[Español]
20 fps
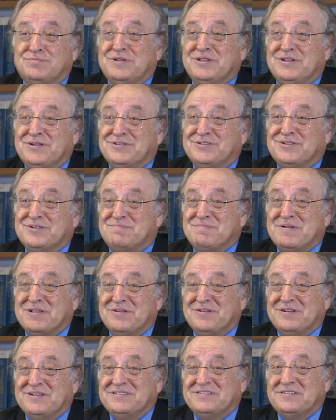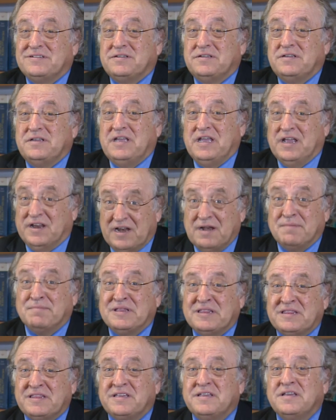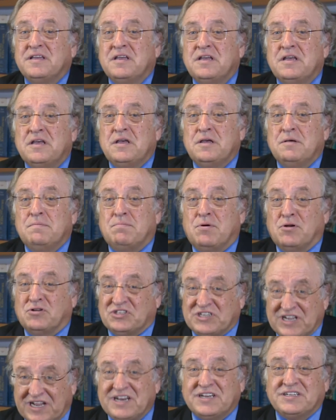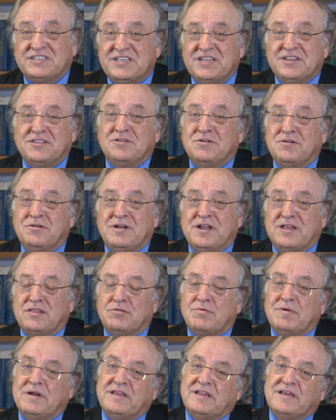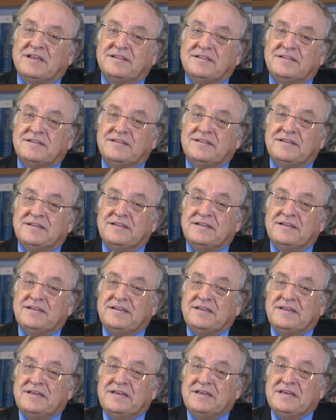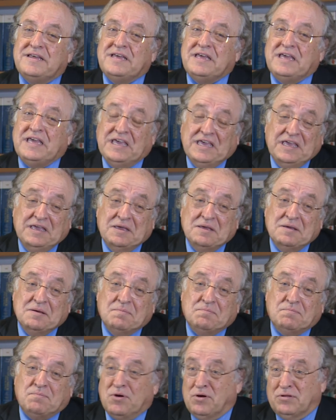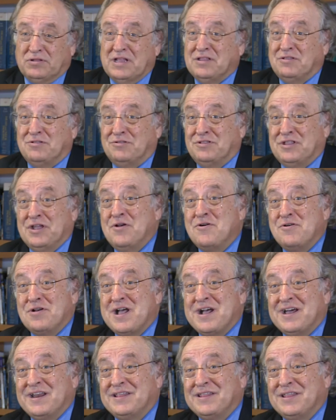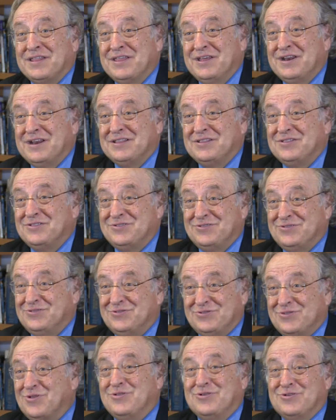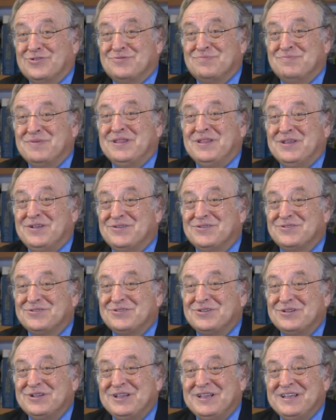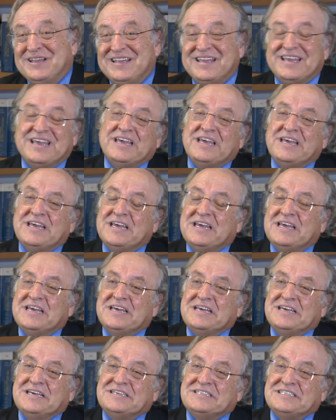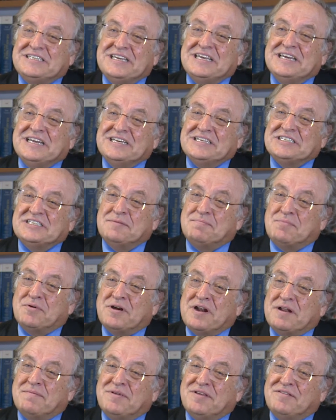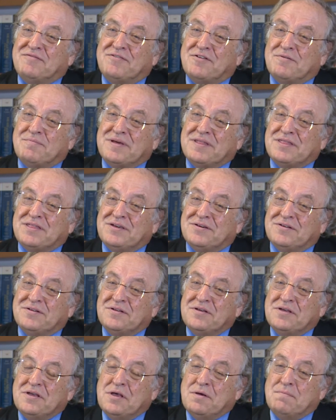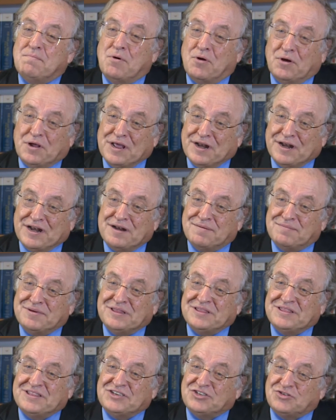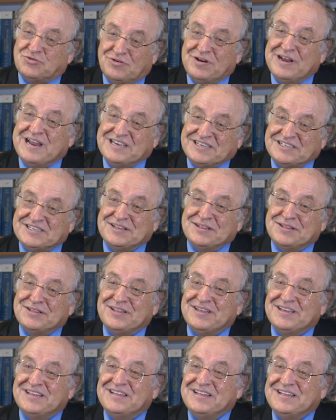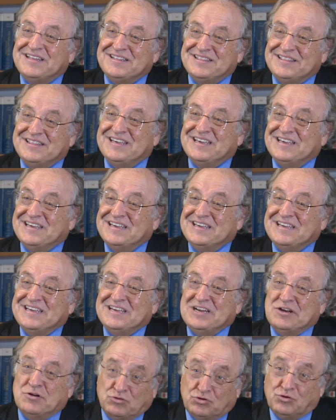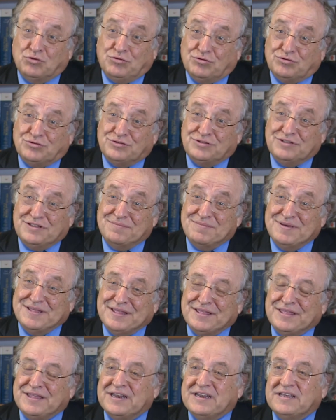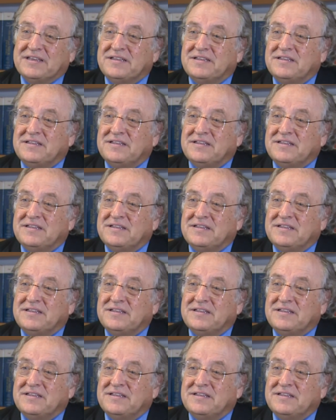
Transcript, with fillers: médicos españoles y realmente por seguir siéndolo en la actualidad. Y por lo tanto tengo que agradecer a todos los médicos que siguen este programa de formación porque realmente son la esencia de nosotros, de medicina.